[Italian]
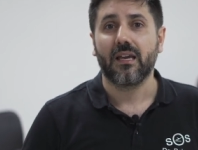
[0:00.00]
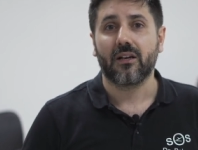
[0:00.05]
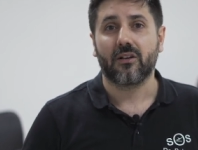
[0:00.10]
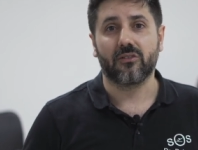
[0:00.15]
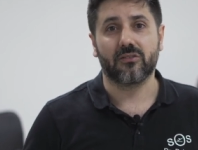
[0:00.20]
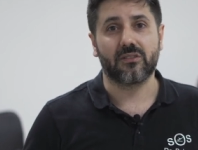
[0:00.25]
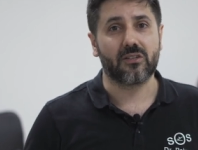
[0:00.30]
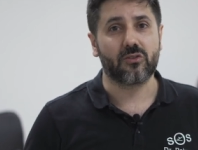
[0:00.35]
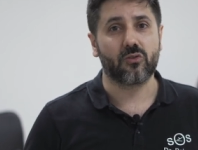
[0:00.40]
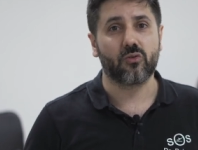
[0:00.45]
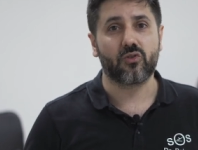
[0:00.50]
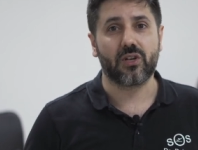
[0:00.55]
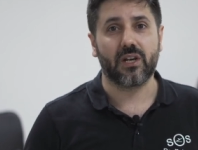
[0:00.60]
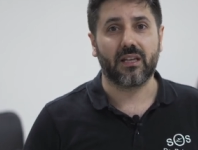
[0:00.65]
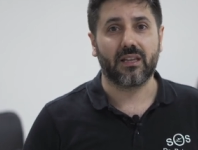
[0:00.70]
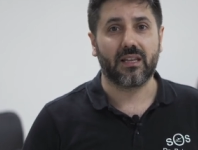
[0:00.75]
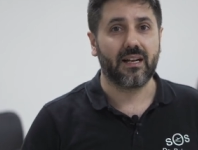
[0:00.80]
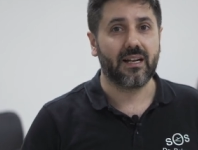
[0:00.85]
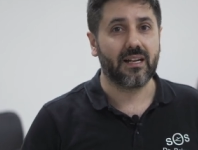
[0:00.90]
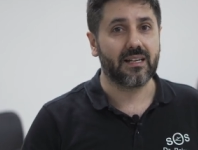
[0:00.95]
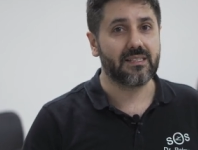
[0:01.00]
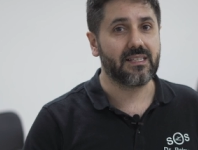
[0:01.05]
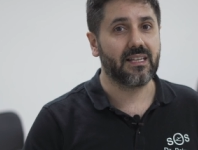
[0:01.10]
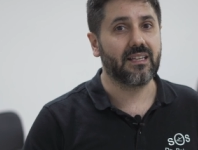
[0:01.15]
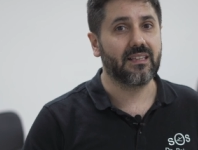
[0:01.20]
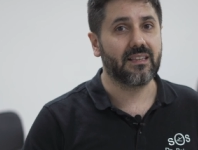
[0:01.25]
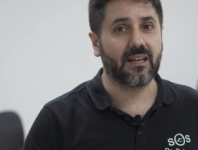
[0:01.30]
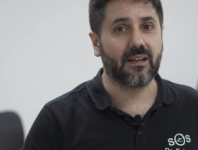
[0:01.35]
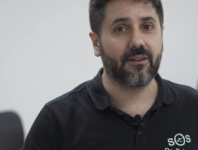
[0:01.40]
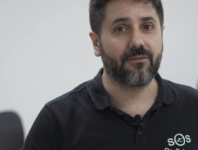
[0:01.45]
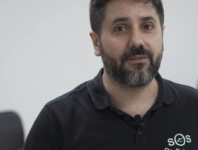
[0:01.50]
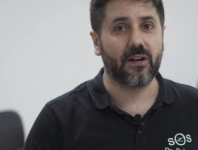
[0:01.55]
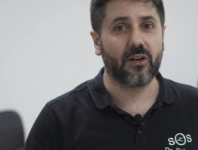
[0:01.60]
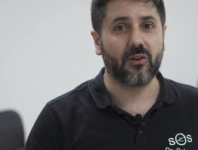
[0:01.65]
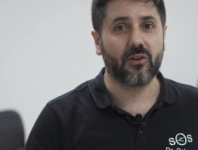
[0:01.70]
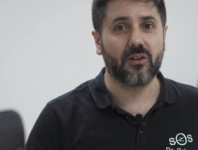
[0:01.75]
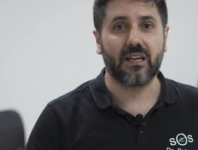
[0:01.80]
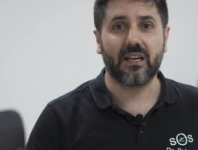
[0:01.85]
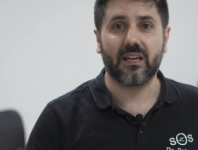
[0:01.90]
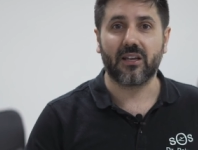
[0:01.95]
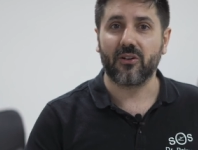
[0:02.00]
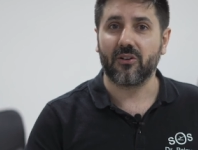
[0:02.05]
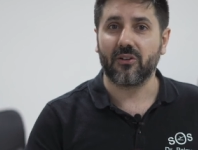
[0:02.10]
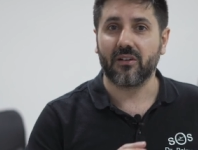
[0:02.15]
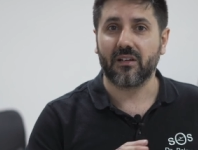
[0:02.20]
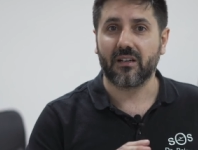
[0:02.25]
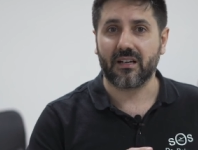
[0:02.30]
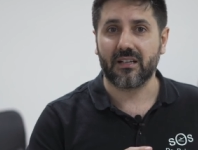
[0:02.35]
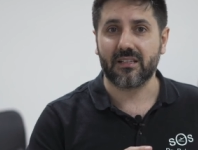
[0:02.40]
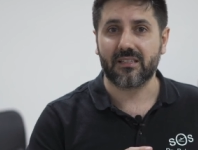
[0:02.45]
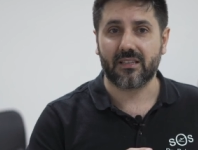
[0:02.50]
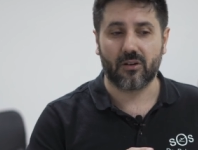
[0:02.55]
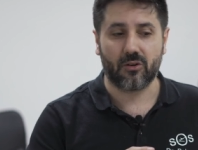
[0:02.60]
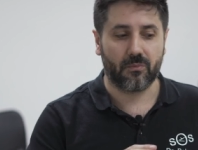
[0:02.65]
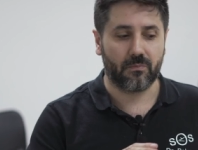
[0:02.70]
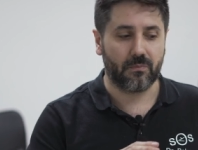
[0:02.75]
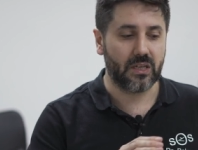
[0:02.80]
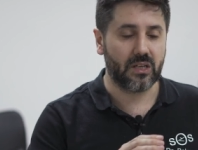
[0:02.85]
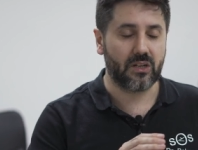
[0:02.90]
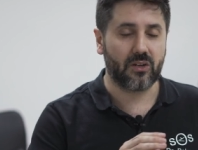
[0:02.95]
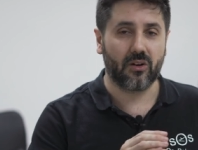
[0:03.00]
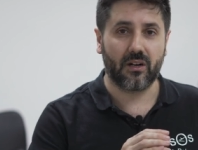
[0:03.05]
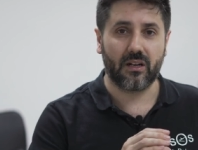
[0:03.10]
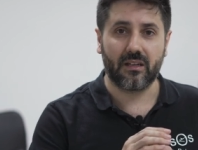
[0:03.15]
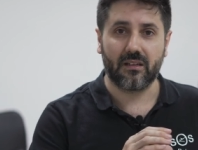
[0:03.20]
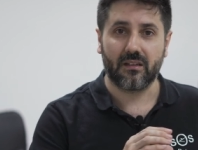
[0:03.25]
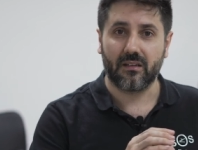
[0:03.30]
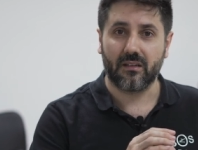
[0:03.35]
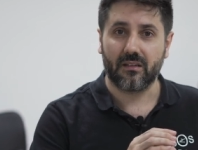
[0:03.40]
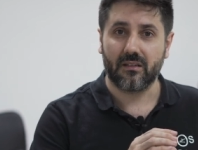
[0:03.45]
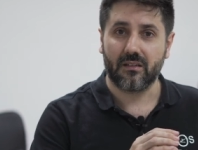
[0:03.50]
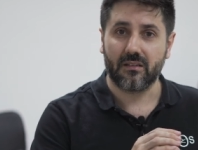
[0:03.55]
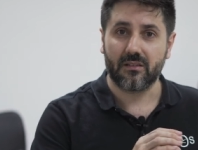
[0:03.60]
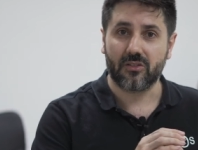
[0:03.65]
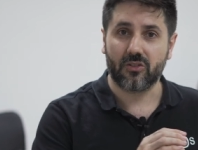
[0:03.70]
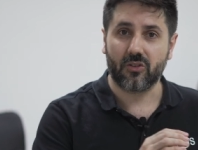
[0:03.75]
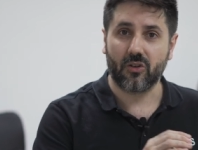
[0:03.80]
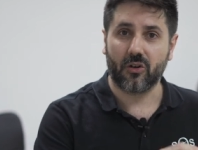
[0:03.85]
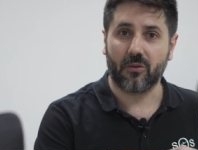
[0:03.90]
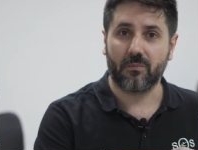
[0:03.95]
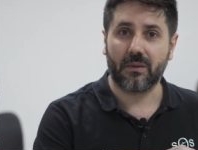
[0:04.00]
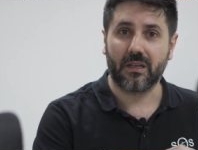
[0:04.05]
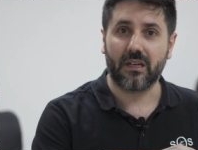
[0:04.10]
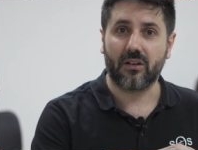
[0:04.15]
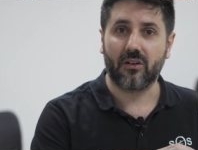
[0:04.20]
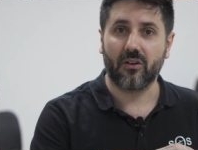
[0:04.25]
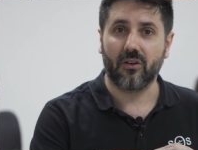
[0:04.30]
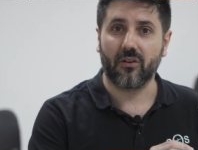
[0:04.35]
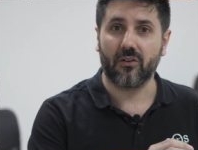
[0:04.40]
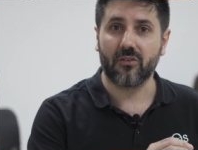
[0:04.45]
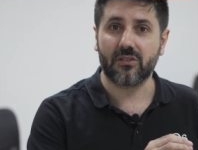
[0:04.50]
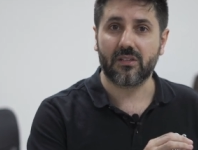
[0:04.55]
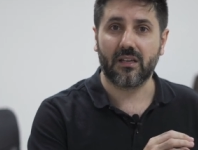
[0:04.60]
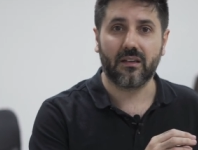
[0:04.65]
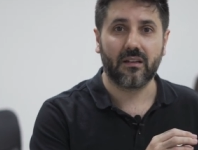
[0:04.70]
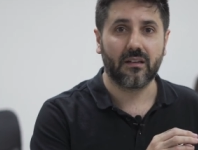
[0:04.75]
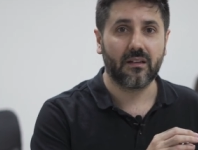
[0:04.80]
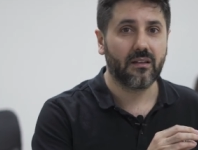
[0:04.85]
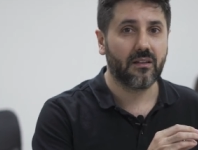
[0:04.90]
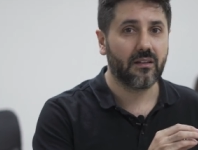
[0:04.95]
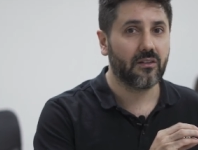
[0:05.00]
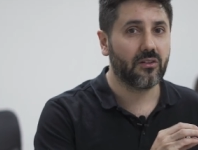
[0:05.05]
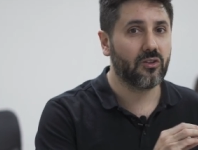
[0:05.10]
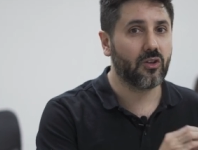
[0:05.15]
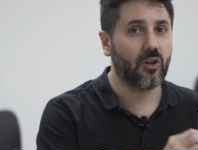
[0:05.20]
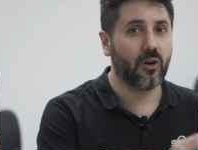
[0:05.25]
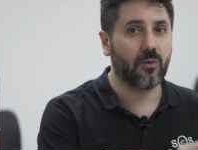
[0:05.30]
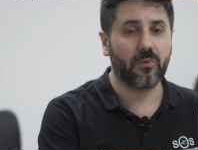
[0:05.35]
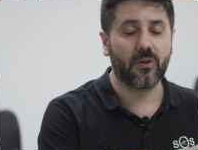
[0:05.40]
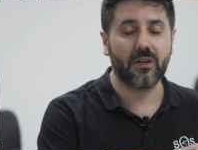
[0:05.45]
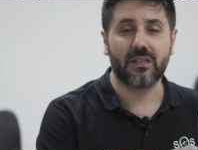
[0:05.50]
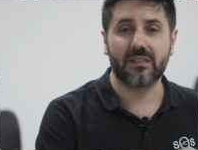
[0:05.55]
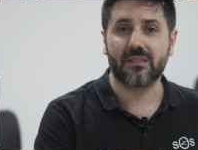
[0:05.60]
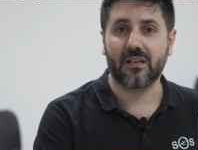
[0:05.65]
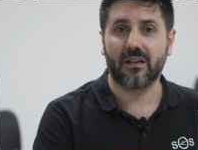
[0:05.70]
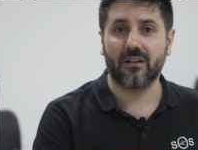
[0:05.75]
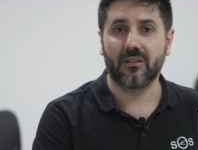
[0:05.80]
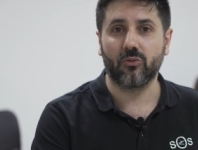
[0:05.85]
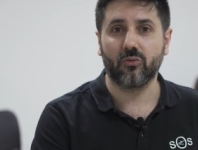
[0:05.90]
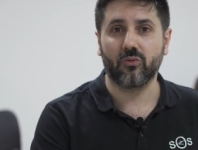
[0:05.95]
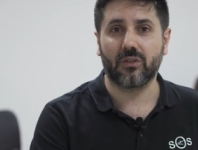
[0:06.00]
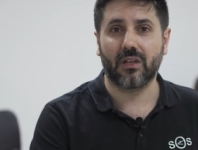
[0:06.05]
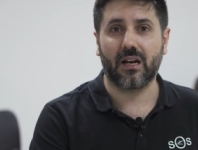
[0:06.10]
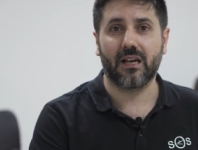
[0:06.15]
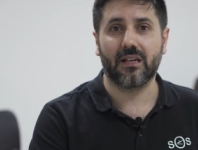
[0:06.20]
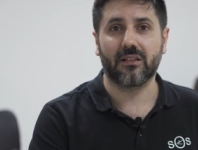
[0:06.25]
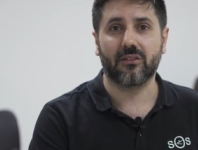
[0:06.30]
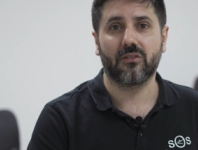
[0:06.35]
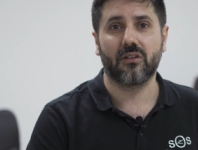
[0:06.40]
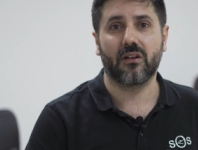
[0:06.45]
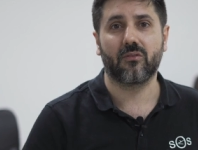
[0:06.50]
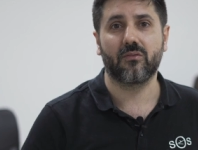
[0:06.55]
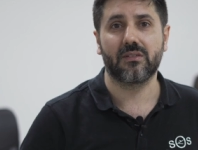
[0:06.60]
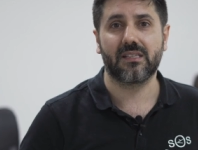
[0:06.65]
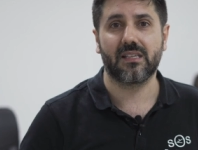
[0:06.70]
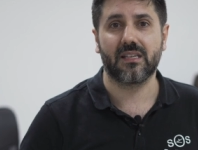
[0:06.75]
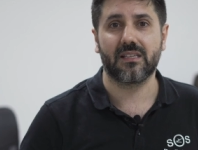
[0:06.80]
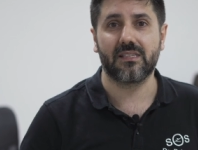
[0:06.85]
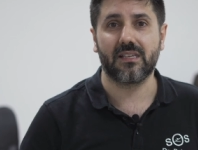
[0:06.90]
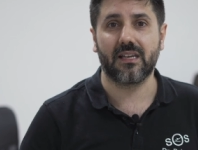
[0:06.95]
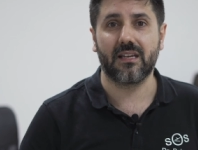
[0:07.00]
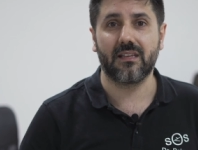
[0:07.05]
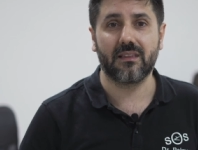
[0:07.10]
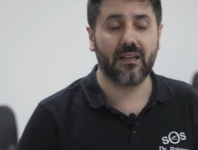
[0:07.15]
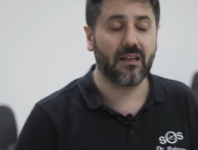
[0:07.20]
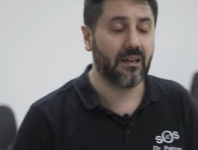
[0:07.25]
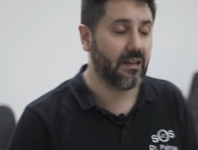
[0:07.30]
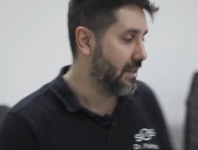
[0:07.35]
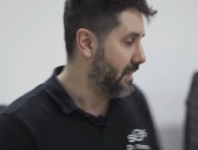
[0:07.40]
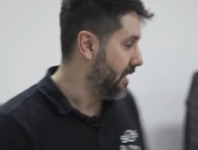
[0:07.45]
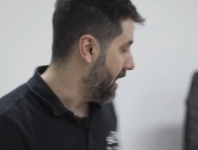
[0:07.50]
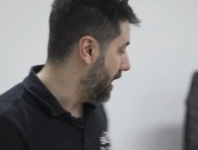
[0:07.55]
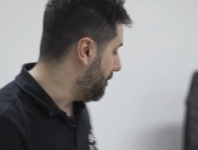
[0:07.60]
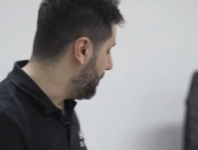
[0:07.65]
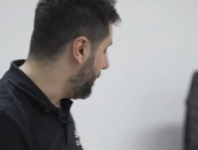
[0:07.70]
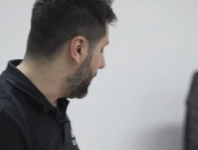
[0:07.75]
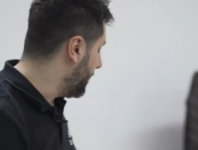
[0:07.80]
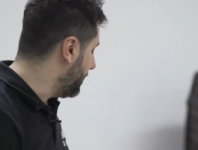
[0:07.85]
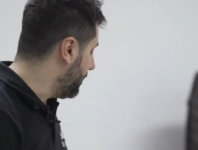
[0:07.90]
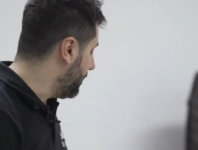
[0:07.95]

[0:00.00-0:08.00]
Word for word: Cosa succede? Le aziende che fanno nero restano piccole, sono pericolose, non puoi essere tutelato da queste aziende e per